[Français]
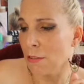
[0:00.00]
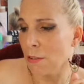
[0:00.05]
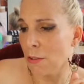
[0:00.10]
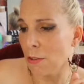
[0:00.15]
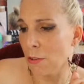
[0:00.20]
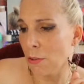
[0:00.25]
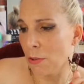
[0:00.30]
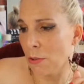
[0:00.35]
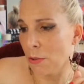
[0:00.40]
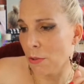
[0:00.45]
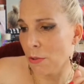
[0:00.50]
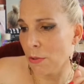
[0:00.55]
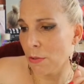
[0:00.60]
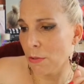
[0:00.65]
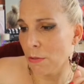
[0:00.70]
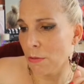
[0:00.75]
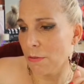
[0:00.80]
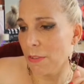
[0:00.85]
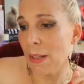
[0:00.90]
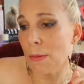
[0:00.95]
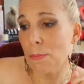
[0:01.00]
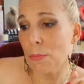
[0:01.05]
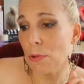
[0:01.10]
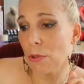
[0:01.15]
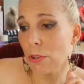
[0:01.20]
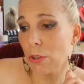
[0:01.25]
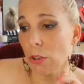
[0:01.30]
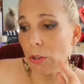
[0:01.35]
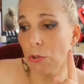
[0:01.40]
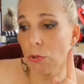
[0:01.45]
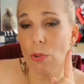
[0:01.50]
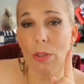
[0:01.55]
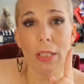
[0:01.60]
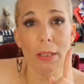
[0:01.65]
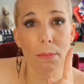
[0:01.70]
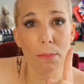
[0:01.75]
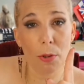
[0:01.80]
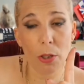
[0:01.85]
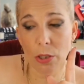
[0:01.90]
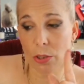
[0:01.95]
20% euh, sur
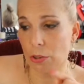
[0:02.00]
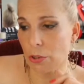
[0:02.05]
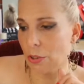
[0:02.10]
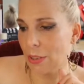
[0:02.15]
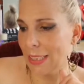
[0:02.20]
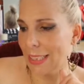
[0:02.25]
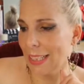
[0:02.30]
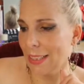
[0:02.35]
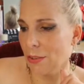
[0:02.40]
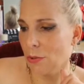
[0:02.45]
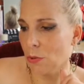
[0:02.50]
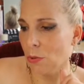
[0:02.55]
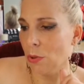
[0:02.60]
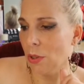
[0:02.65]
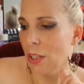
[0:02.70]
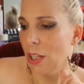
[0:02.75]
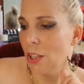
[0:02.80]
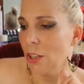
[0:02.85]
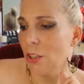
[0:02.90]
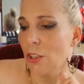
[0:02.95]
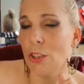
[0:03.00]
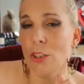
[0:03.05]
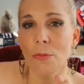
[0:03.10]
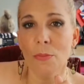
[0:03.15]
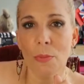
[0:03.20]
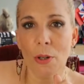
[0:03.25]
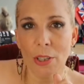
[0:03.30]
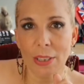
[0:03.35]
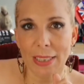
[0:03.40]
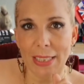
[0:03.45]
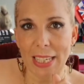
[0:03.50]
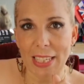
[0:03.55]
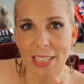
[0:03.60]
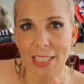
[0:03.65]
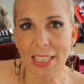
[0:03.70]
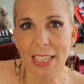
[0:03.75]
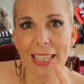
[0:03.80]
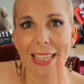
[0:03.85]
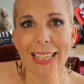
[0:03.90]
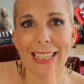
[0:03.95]
les box cadeaux, une box
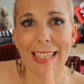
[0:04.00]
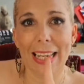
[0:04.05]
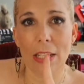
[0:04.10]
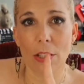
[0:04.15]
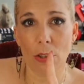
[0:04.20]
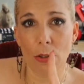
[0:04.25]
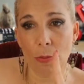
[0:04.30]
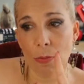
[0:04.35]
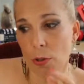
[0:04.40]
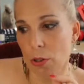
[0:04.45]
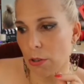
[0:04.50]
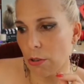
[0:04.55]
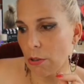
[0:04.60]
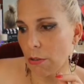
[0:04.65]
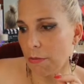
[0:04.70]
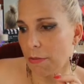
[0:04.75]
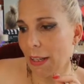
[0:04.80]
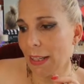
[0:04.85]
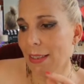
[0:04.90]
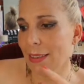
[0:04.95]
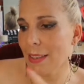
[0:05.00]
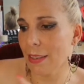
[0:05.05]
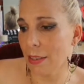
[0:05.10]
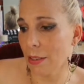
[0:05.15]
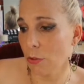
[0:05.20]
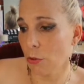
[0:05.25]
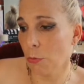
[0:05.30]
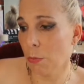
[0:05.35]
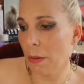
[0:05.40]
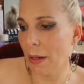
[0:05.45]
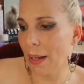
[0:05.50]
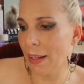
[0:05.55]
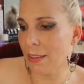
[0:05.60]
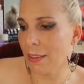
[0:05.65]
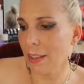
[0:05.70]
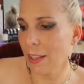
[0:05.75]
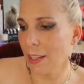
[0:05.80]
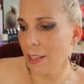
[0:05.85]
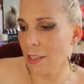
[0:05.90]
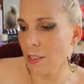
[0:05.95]
achetée égale une box offerte, ça c'est super
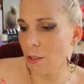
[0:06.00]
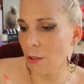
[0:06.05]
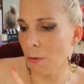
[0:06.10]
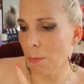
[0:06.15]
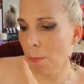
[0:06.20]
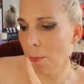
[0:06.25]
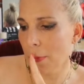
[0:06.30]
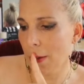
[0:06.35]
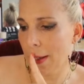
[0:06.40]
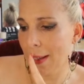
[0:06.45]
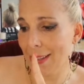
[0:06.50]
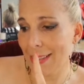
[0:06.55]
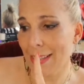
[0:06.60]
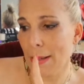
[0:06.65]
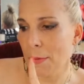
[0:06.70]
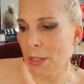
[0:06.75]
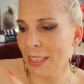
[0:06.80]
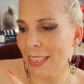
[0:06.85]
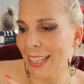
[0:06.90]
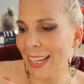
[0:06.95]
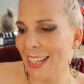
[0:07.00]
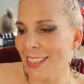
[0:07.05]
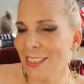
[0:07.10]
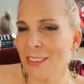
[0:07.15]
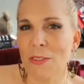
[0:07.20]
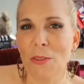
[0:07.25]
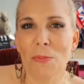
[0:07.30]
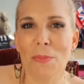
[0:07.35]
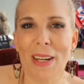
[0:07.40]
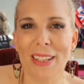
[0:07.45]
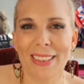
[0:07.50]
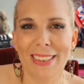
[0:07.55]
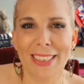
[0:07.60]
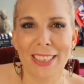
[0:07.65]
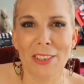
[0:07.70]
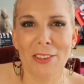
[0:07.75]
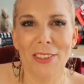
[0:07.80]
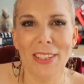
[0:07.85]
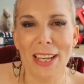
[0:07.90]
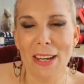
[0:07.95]
intéressant. Ça m'intéresse tout
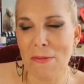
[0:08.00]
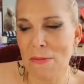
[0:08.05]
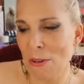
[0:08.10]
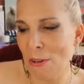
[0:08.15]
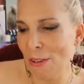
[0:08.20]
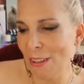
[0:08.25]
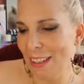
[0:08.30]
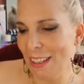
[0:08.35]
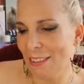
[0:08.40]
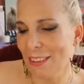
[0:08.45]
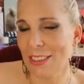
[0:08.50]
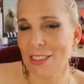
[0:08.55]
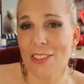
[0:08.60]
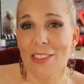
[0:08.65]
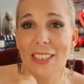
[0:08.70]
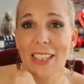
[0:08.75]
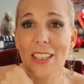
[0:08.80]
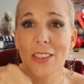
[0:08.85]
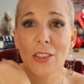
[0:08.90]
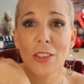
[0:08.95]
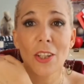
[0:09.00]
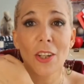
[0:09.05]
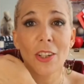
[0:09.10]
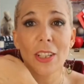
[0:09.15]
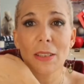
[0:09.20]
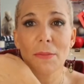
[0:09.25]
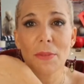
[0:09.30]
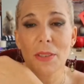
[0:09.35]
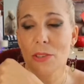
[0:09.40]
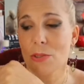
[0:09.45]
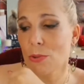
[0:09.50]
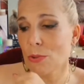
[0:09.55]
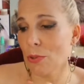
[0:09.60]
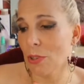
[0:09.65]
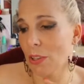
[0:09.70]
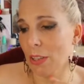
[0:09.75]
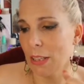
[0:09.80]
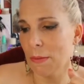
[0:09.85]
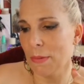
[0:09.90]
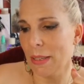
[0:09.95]
particulièrement parce que j'adore les
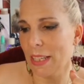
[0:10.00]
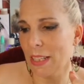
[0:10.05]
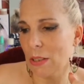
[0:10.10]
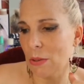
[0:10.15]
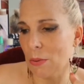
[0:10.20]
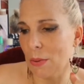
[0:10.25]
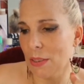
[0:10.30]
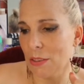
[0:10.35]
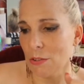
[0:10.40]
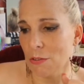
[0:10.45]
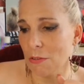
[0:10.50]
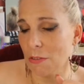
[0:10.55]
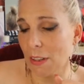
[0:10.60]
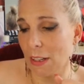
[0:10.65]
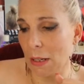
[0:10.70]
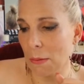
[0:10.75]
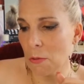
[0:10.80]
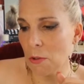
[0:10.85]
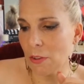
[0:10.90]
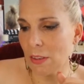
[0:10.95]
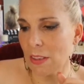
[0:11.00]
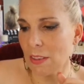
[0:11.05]
bijoux euh, Emma et Chloé, ils sont vraiment